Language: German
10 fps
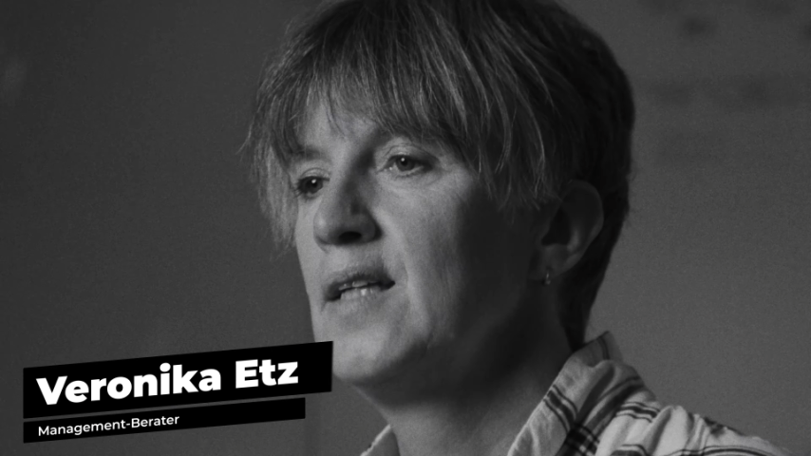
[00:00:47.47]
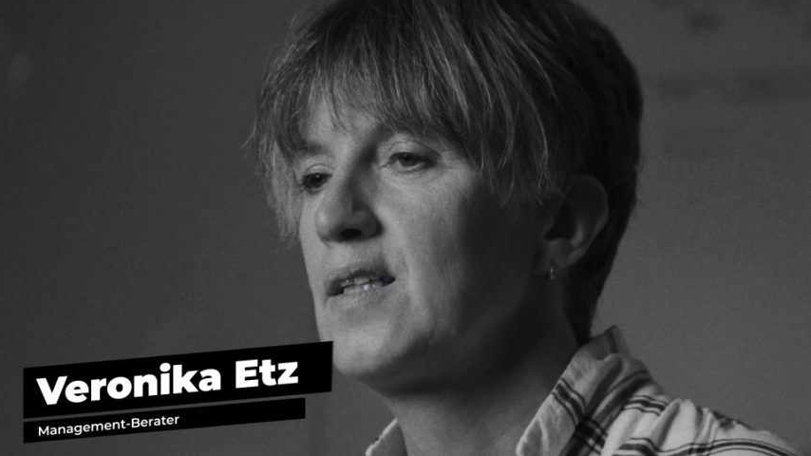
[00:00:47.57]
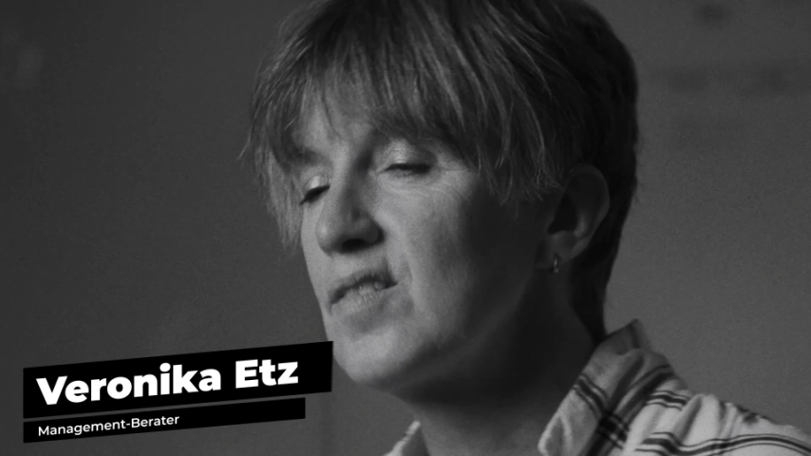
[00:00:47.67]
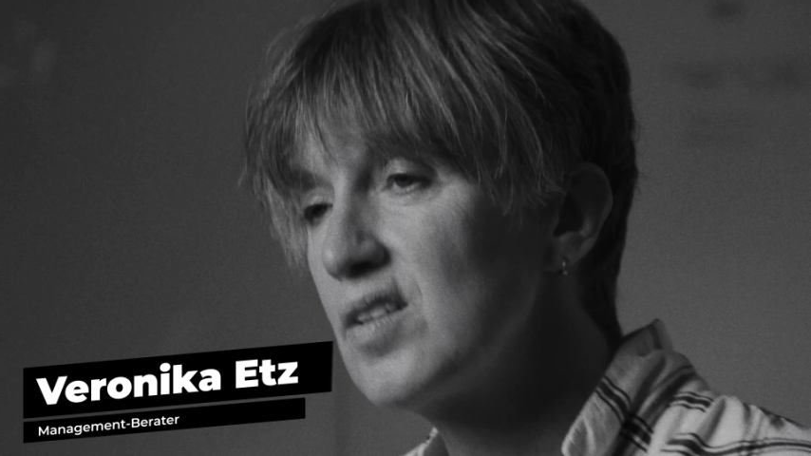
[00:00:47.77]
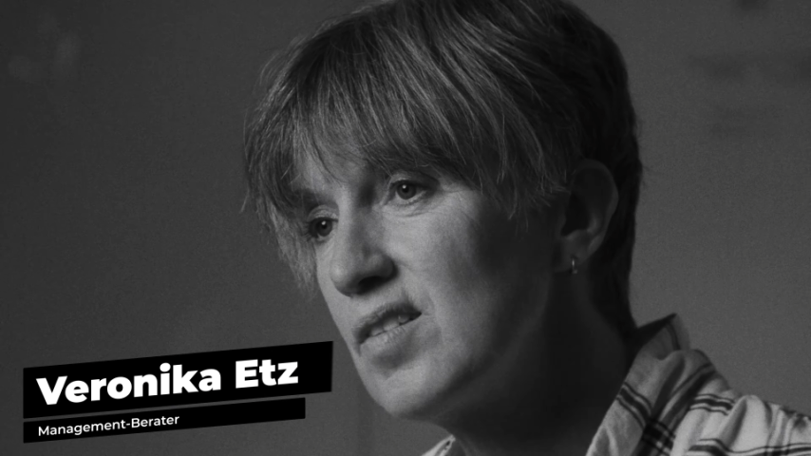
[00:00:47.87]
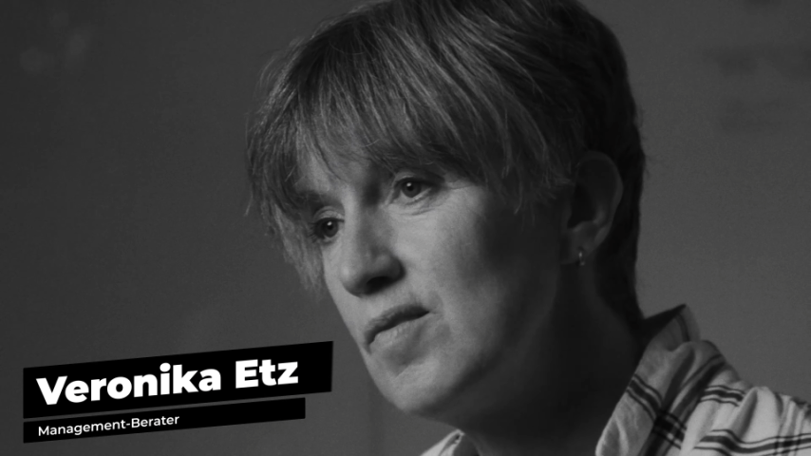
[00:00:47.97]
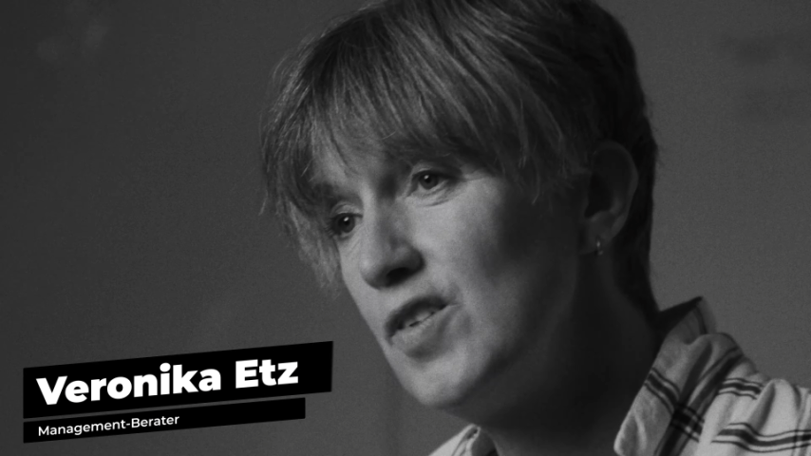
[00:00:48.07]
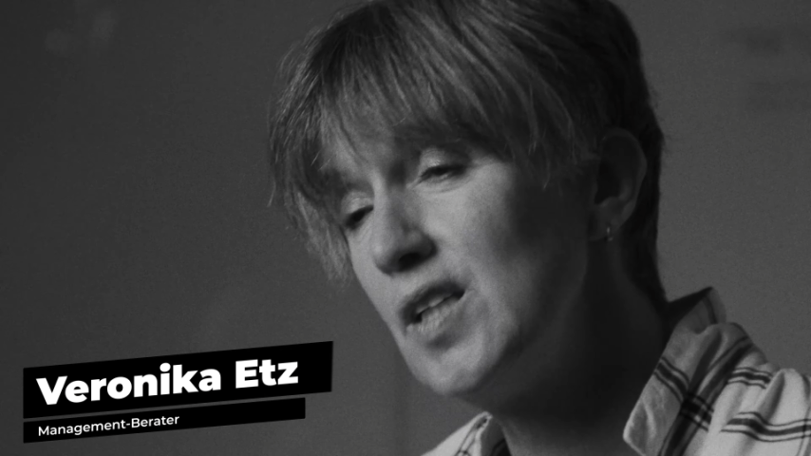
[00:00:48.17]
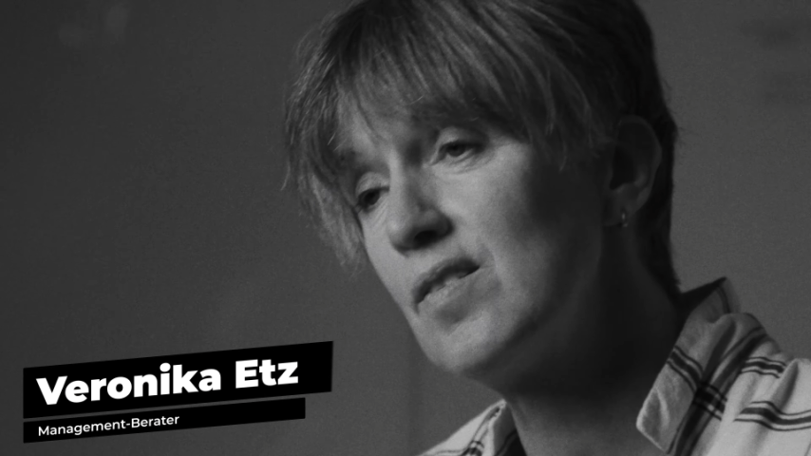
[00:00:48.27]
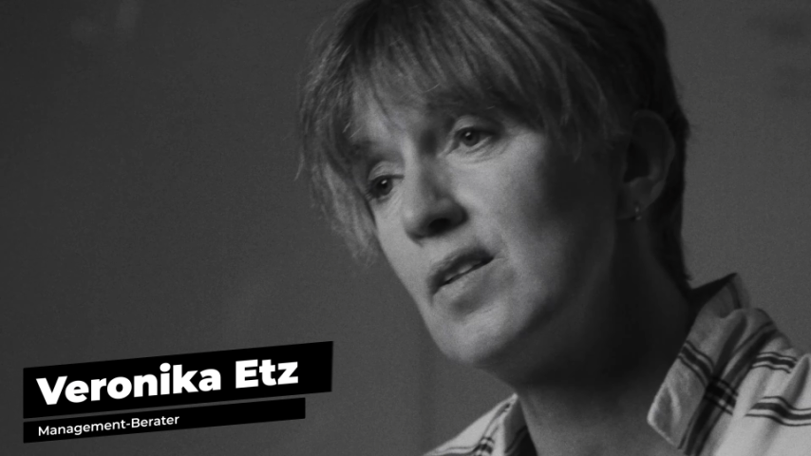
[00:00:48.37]
Das ist im
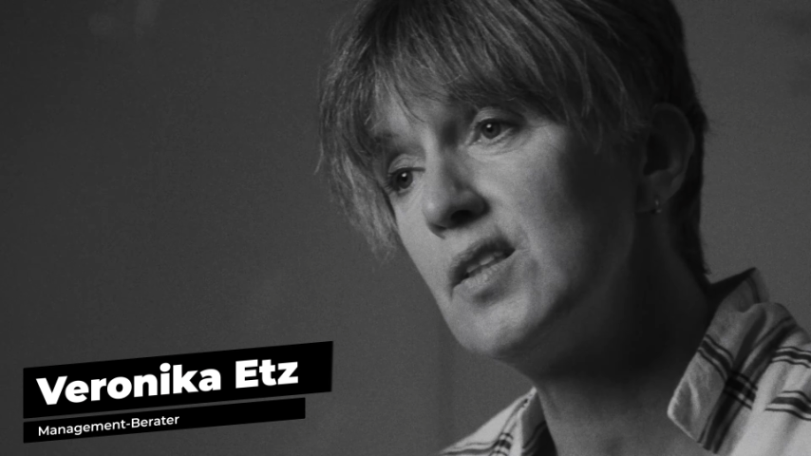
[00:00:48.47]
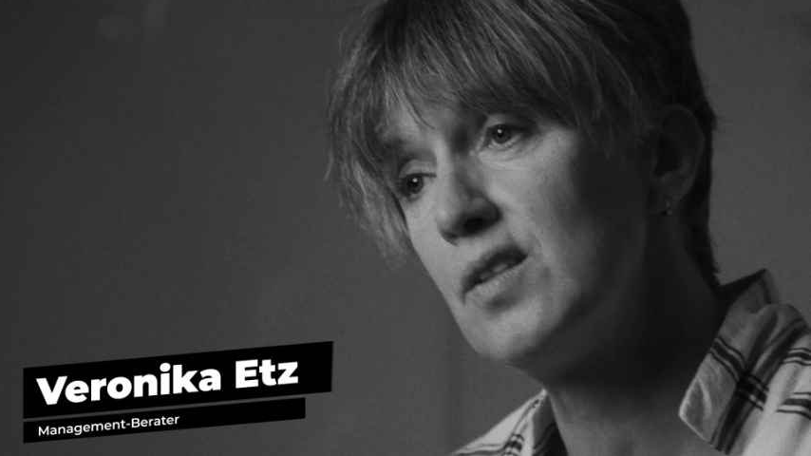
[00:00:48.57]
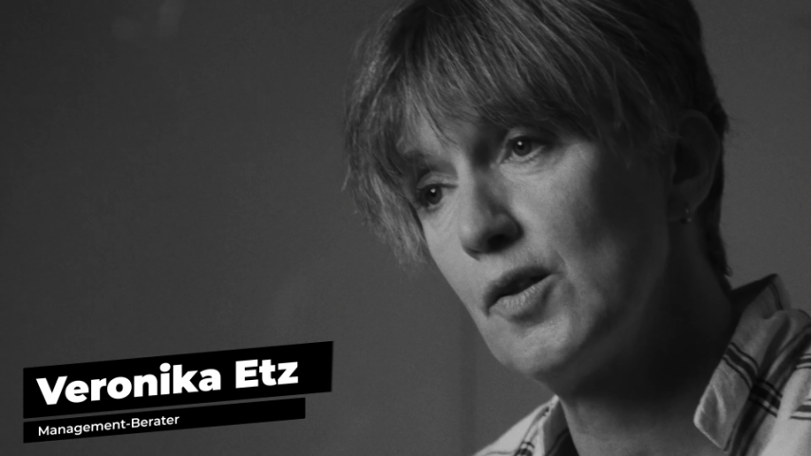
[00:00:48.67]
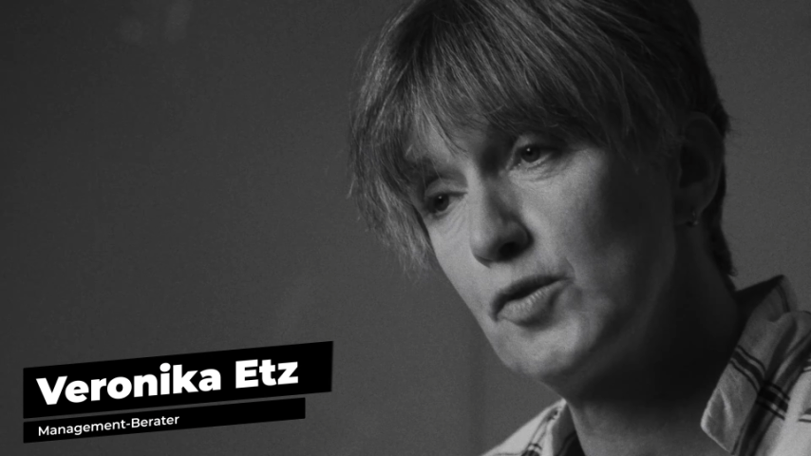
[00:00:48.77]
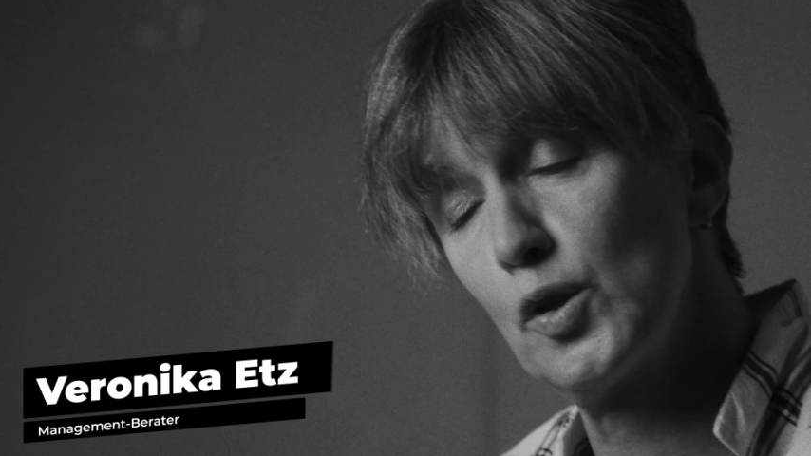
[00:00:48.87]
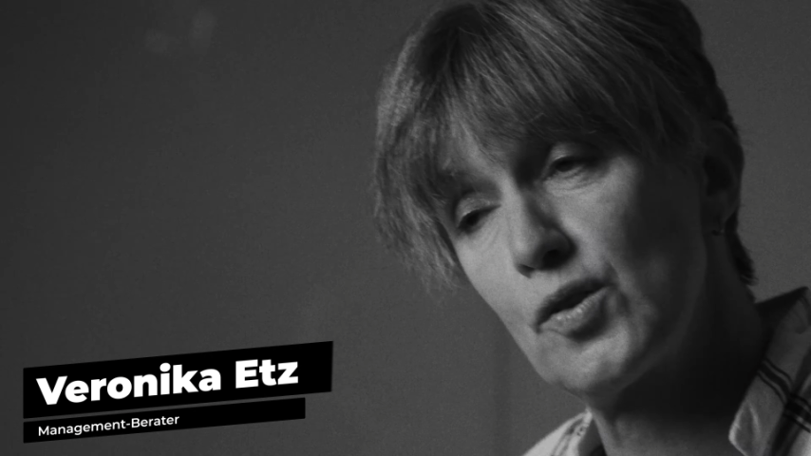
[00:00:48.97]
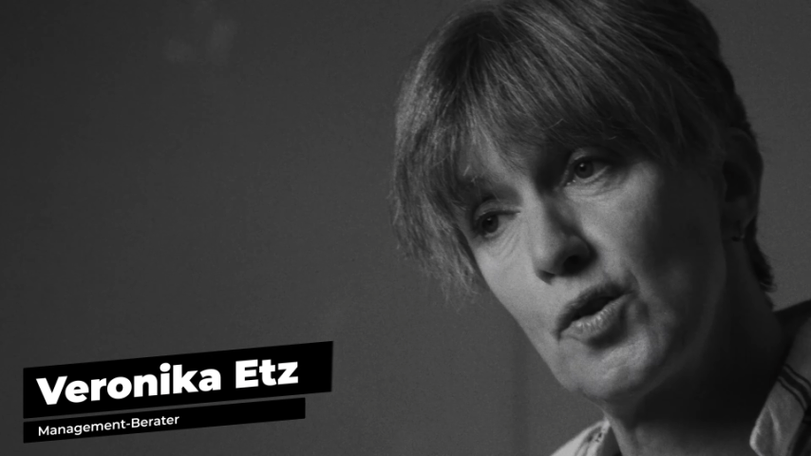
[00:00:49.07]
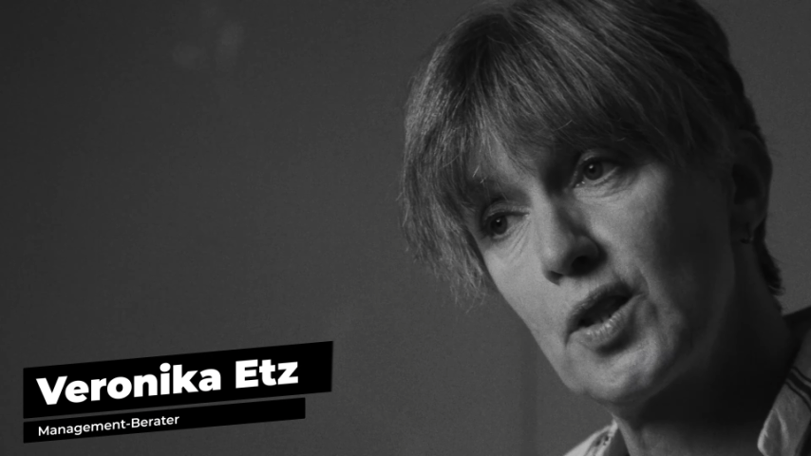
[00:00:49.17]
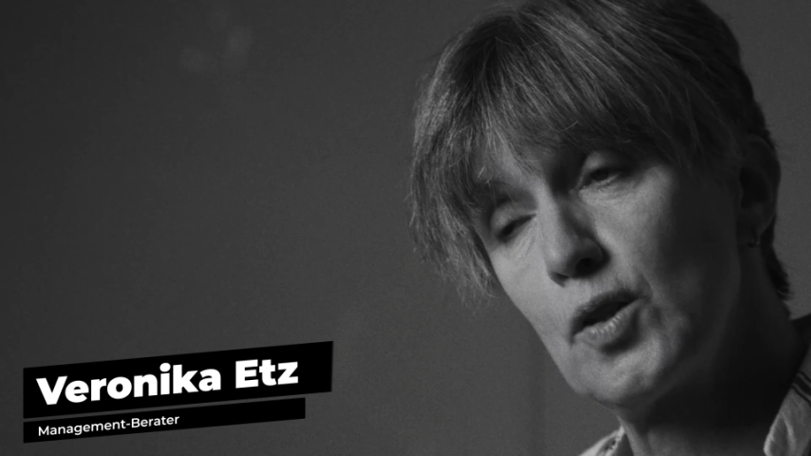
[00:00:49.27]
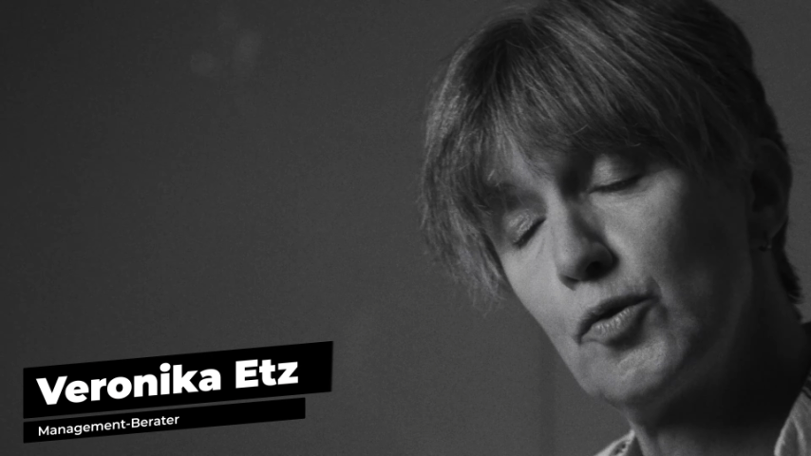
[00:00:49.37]
Wesentlichen der Erfolgsfaktor